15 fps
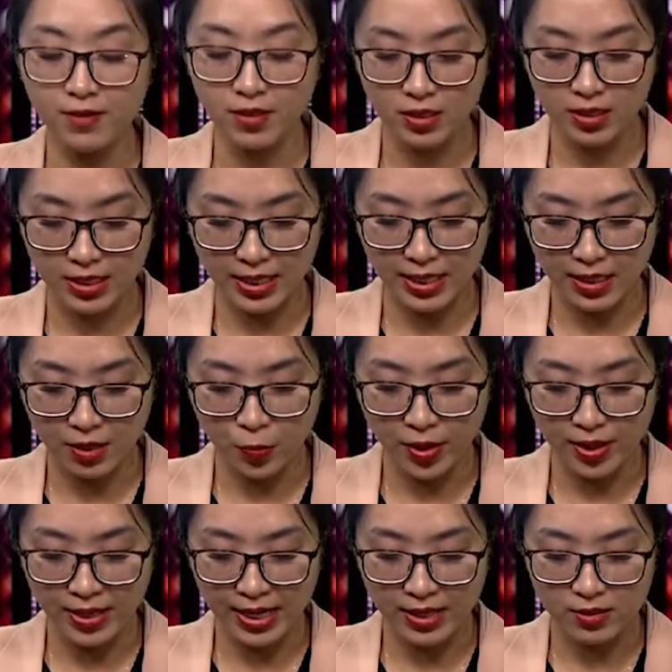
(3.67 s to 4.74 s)
vừa ký
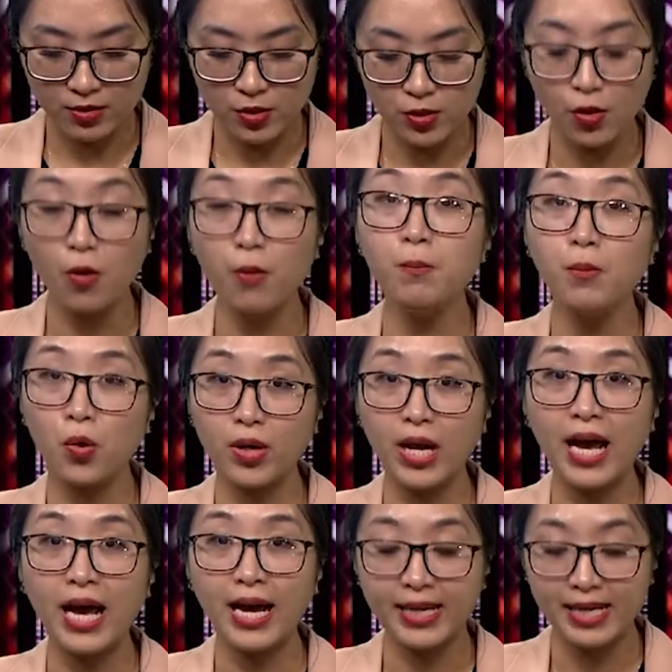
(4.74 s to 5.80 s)
quyết định số
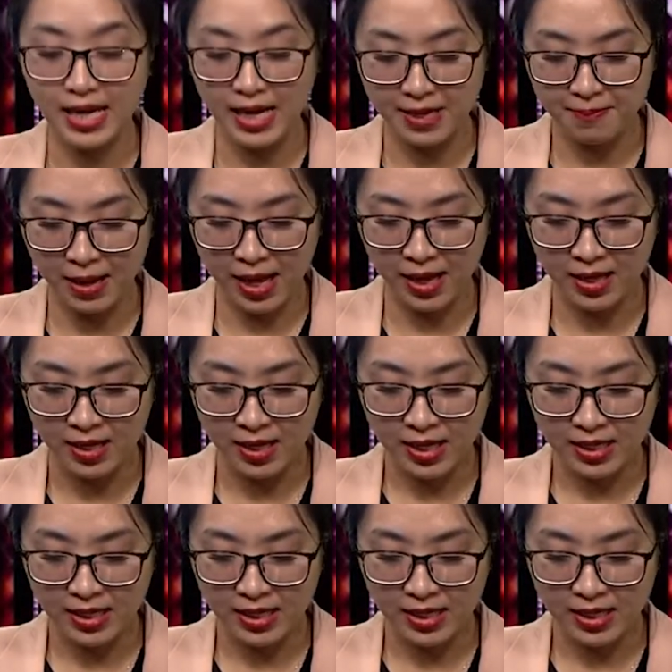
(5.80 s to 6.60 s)
1223